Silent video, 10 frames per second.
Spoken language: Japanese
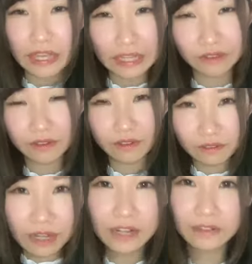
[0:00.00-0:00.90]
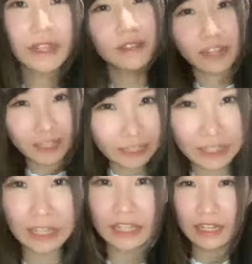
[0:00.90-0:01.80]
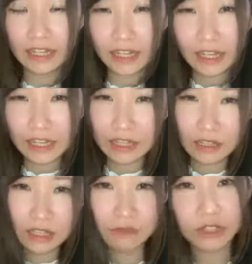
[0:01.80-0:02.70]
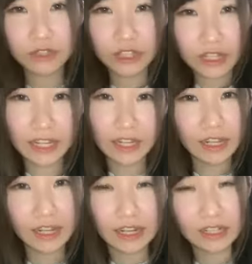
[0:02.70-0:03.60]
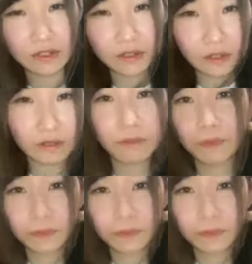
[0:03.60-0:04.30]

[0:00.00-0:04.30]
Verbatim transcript: えっとあるファンの方に事務所にねなんかその